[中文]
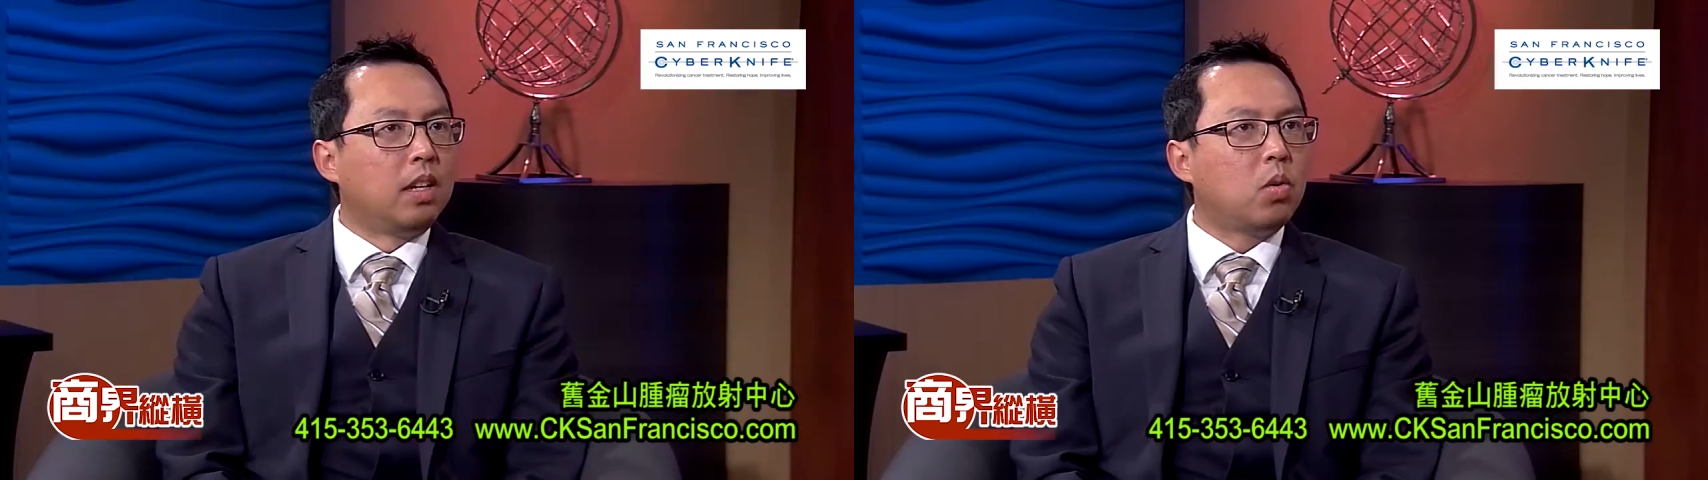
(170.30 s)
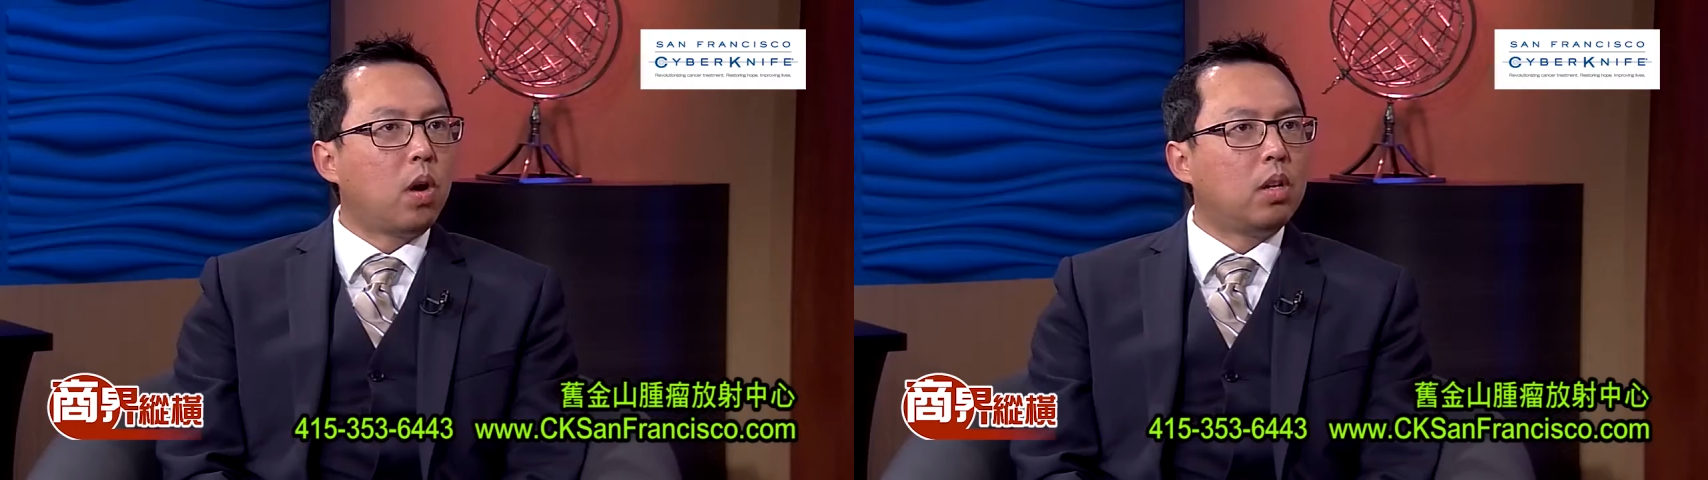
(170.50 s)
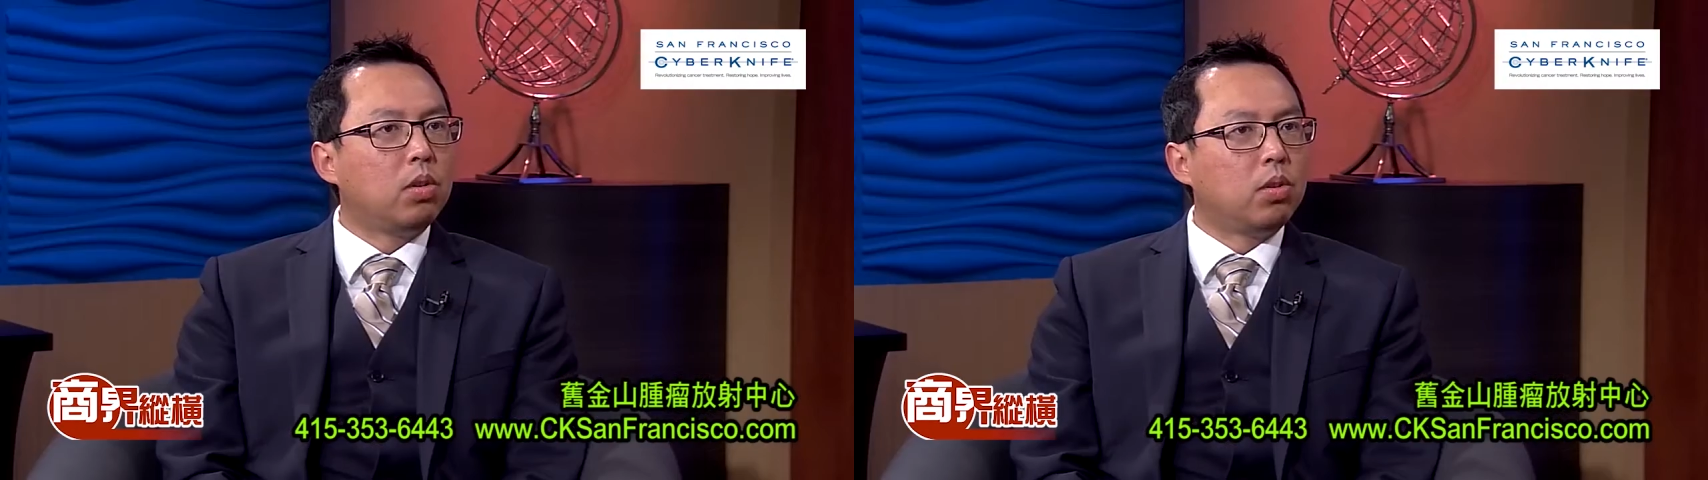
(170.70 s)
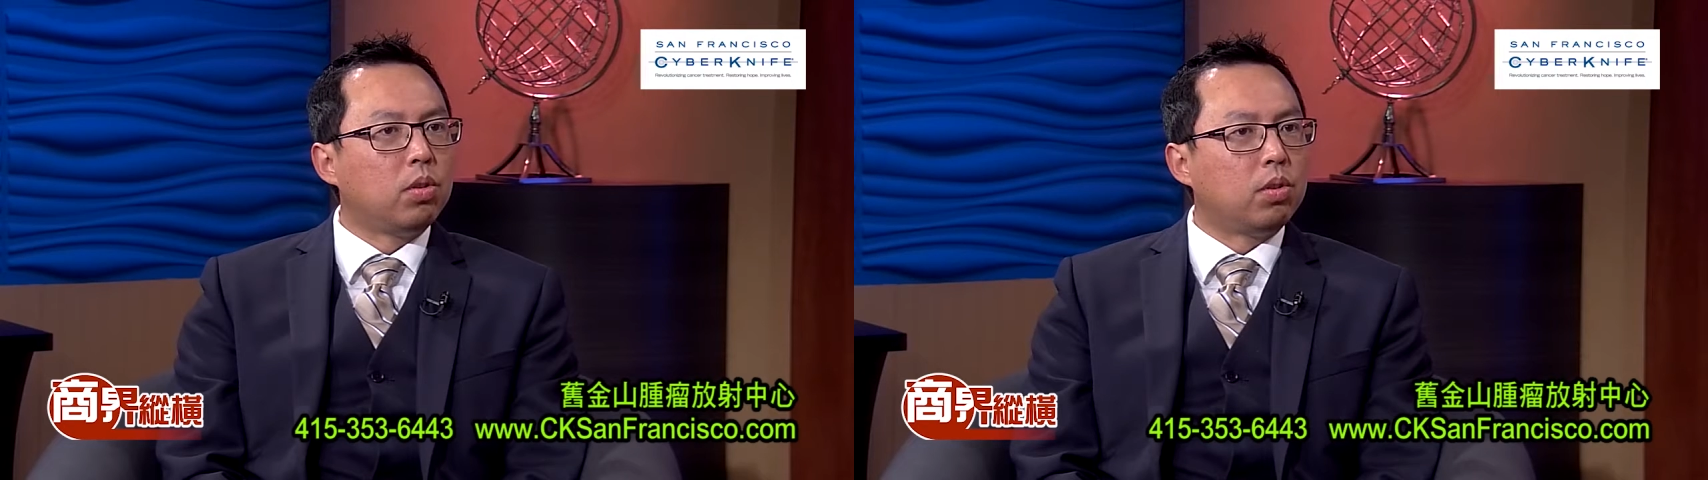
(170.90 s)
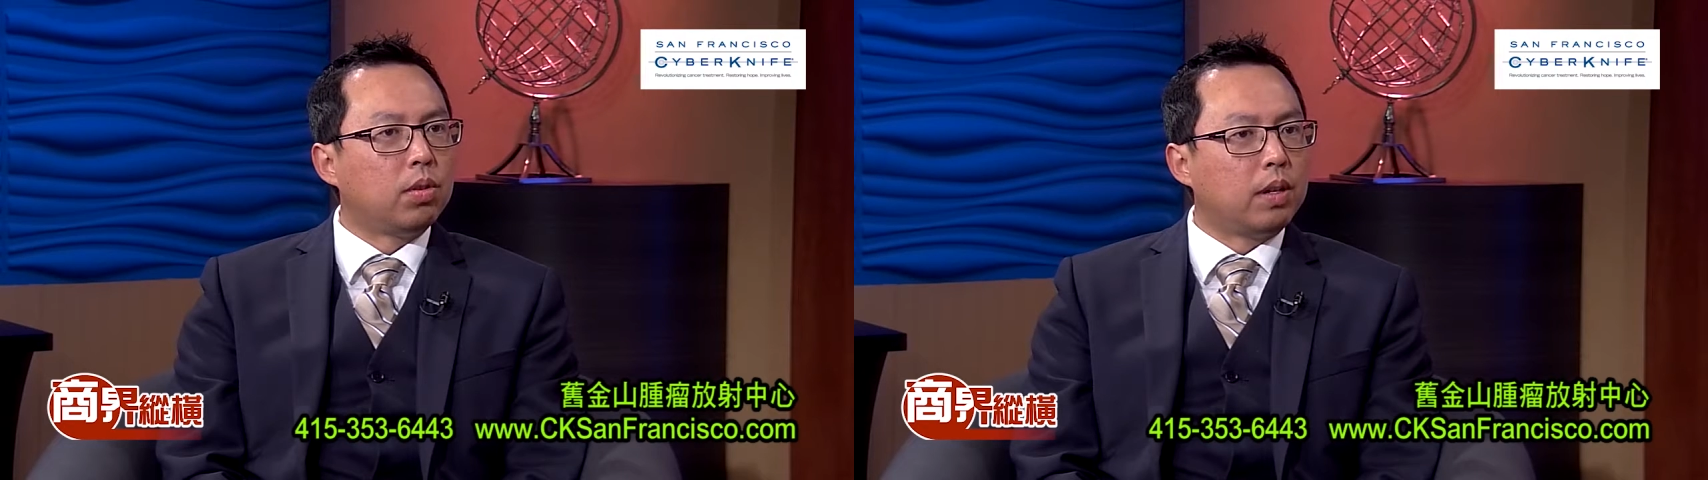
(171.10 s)
患
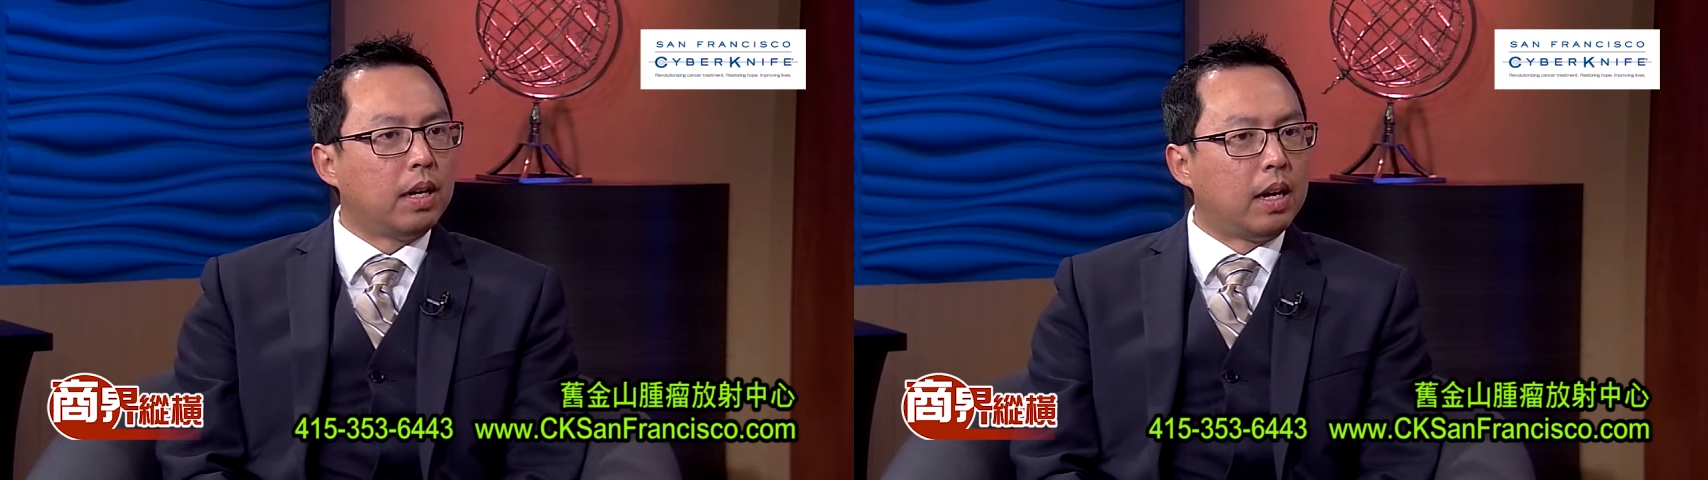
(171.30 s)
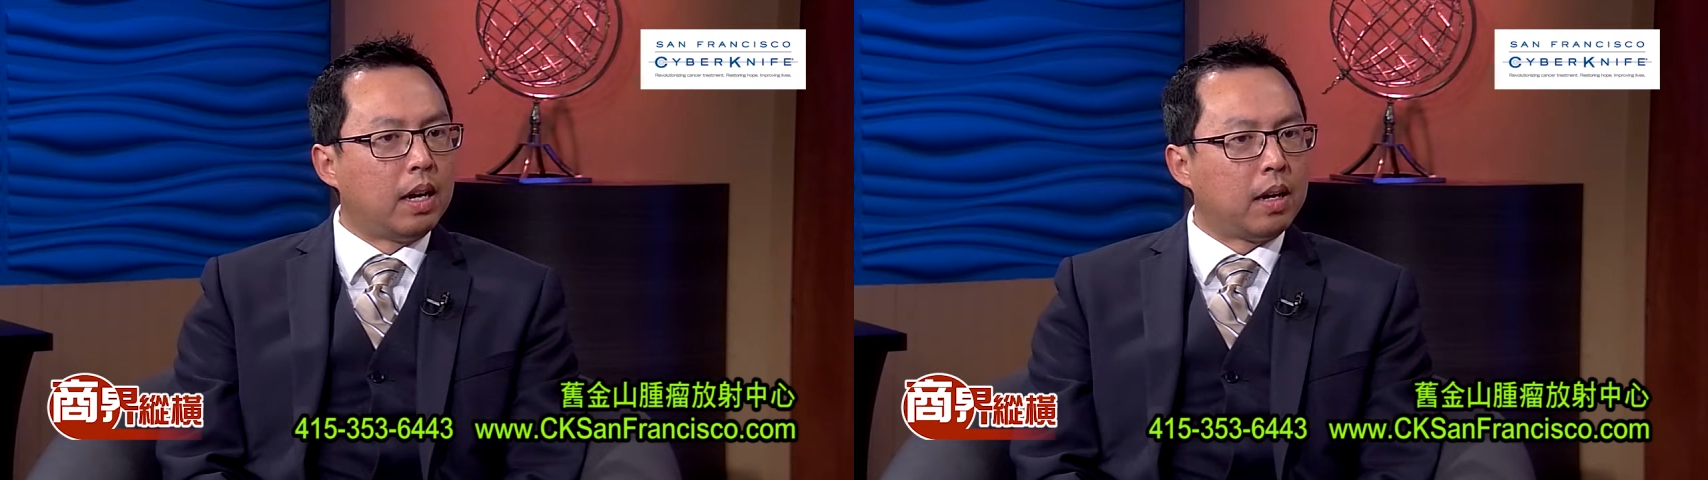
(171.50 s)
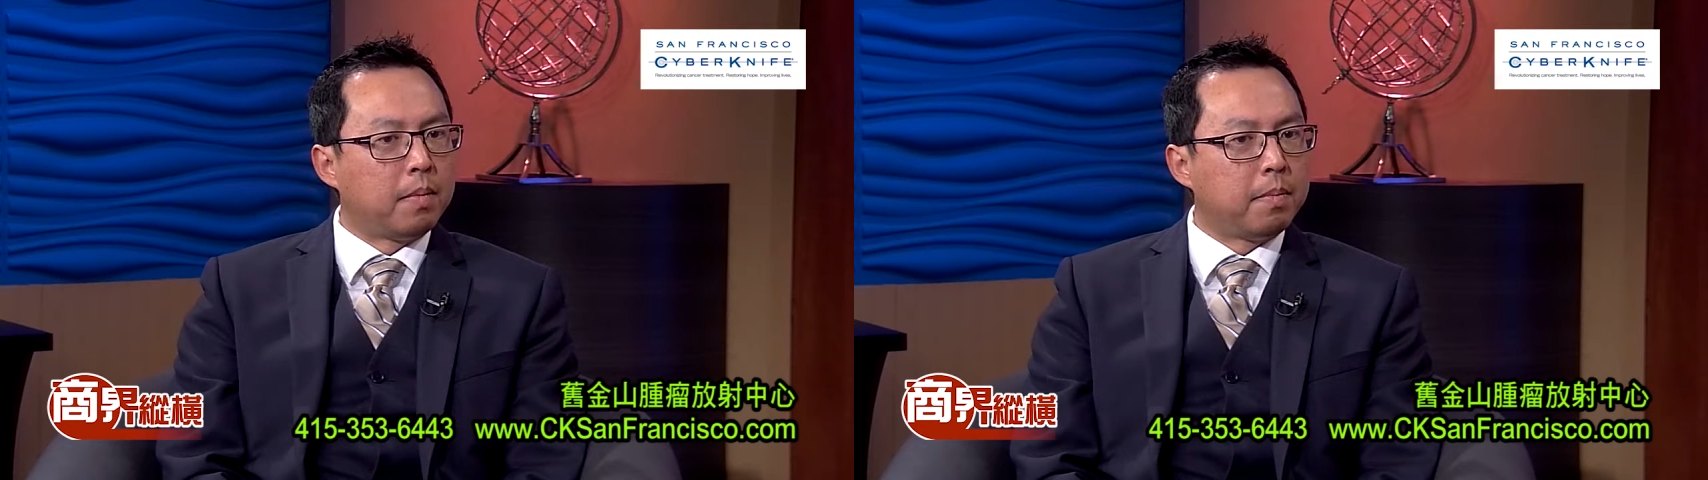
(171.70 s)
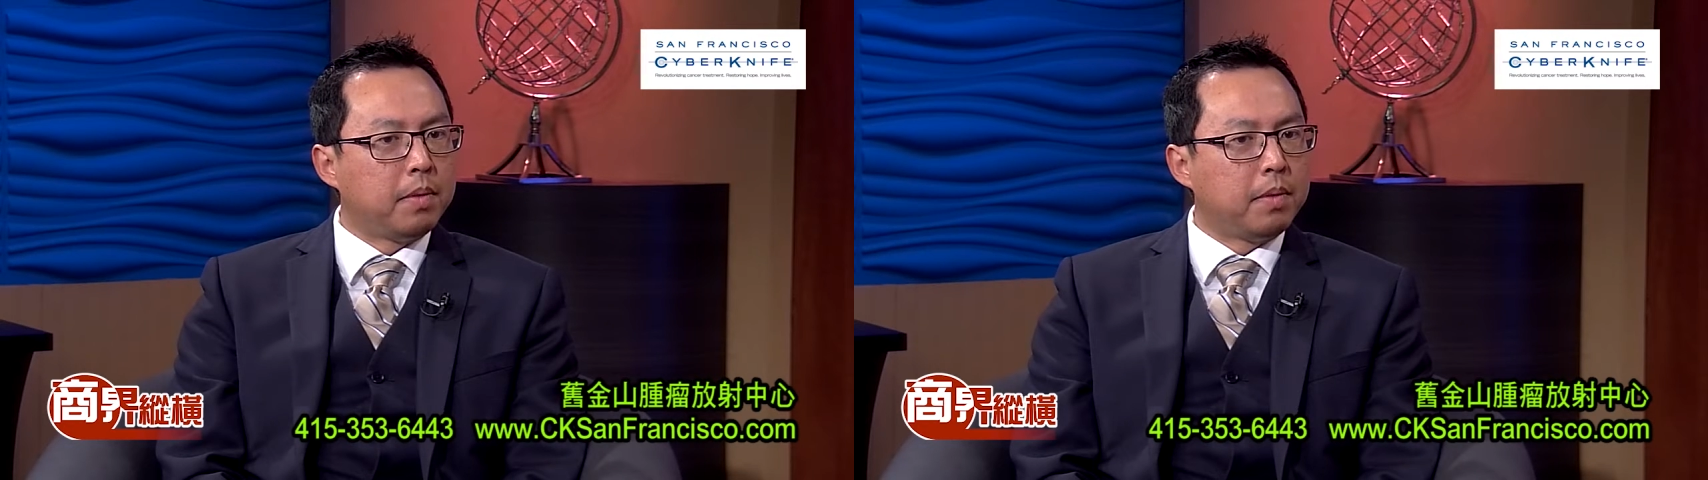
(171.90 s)
率嗯